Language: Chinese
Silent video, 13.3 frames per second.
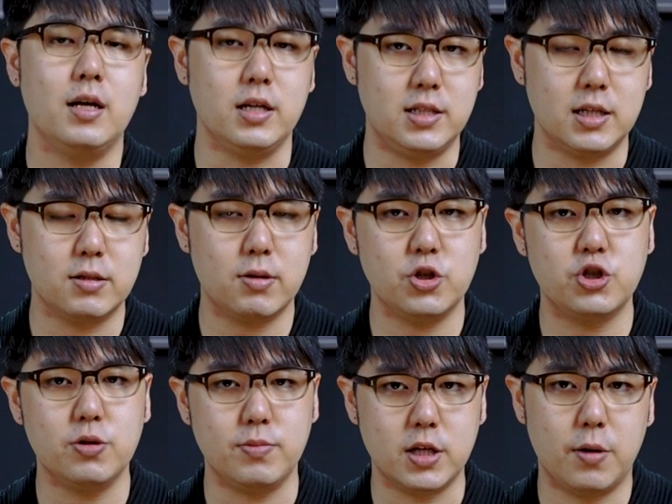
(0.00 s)
已经算
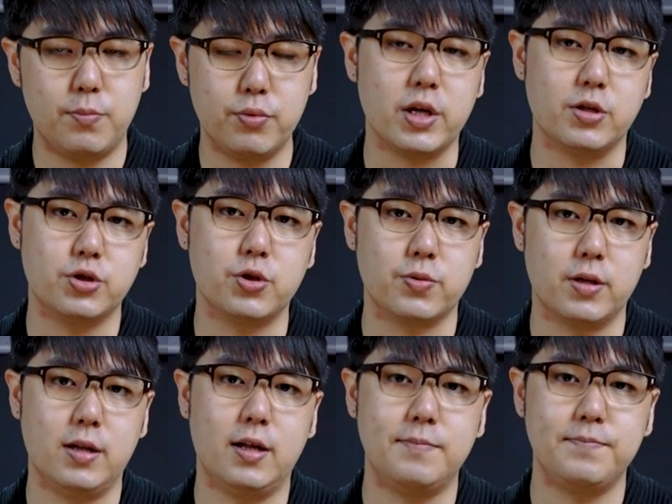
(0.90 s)
是比较不严重
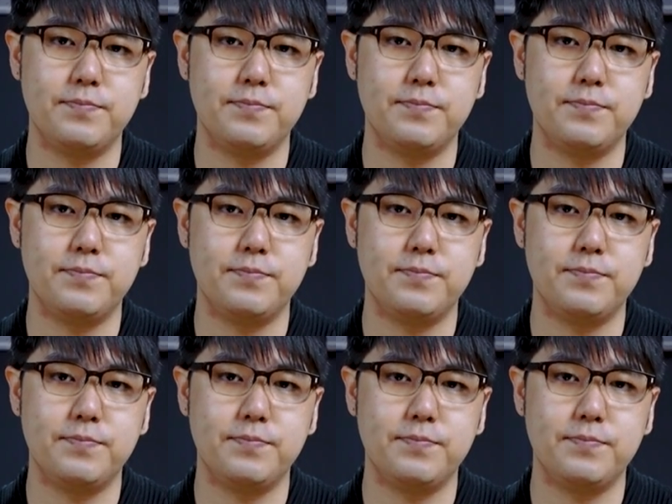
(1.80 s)
的了。